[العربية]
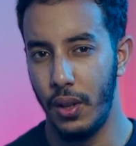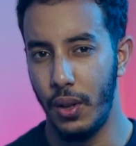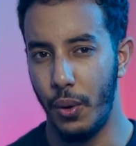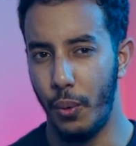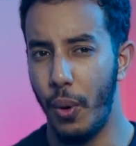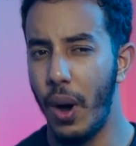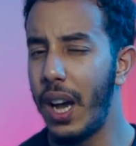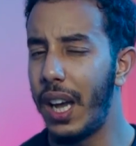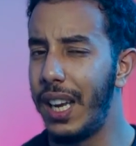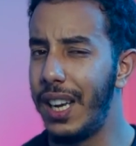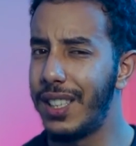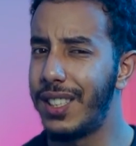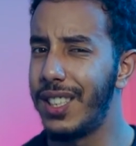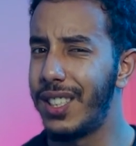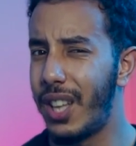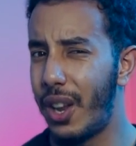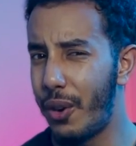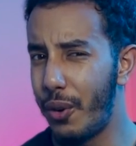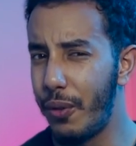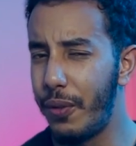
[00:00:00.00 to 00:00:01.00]
واقيلا
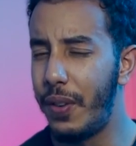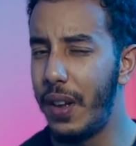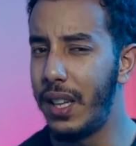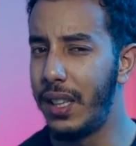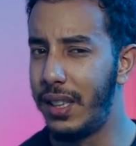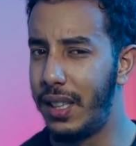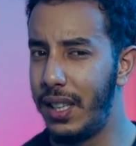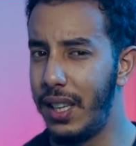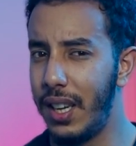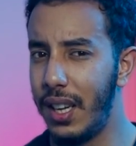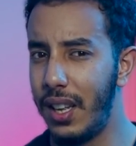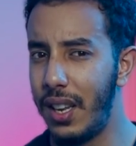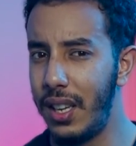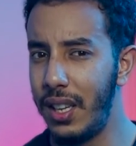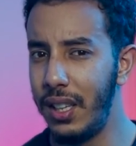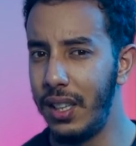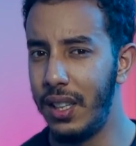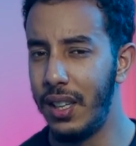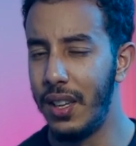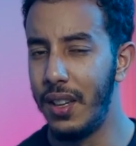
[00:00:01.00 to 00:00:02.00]
التصرفات
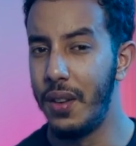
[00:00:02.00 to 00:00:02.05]
ديالي